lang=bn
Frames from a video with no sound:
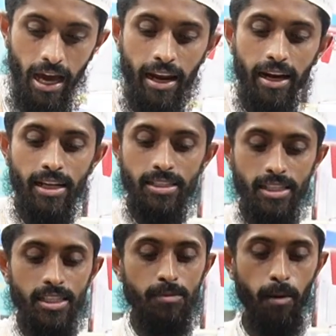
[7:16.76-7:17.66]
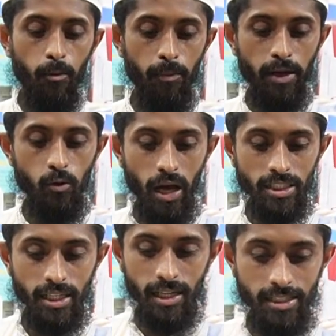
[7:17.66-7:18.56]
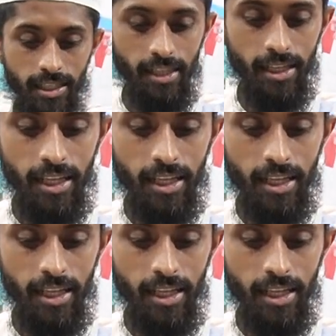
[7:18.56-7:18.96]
আর একটা জিনিস মাউন্ট ভাই একটু আসেন কাছে